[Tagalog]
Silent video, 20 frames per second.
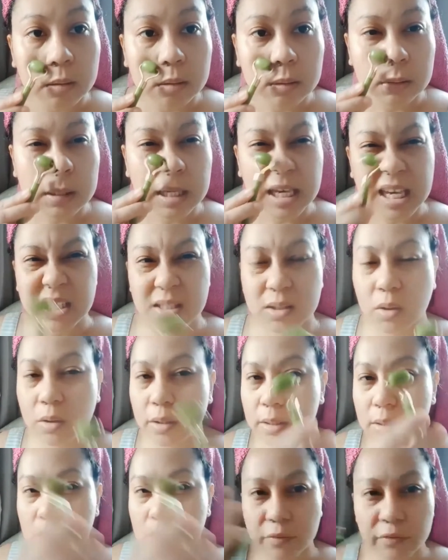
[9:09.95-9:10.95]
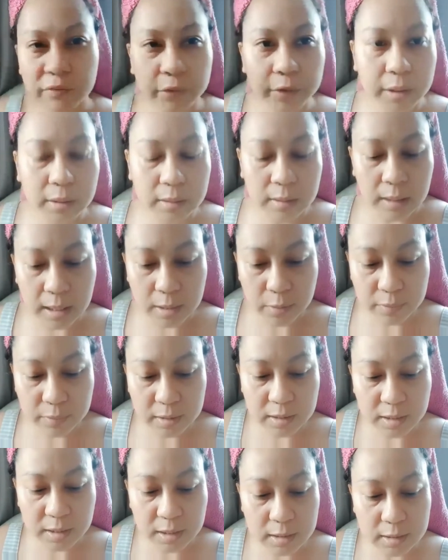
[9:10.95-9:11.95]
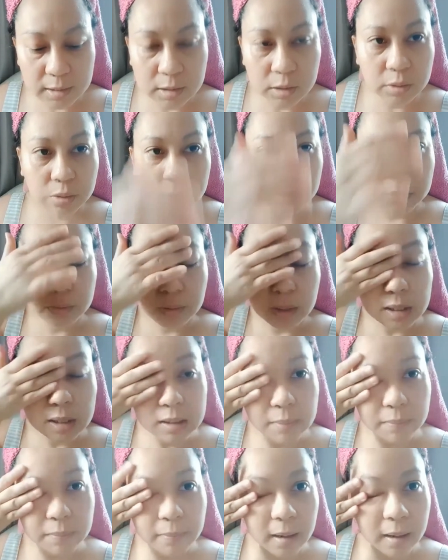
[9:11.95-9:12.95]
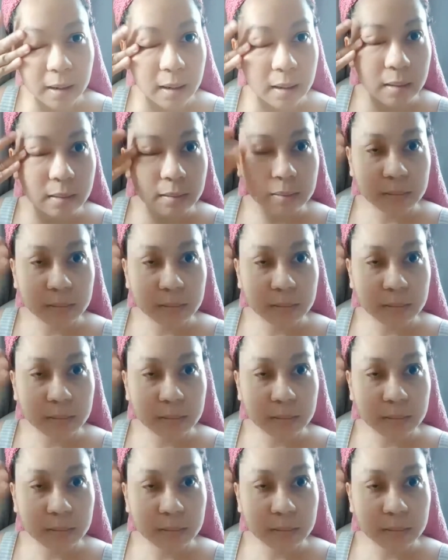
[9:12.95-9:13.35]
Okay, so on so forth. I will not show you kasi parang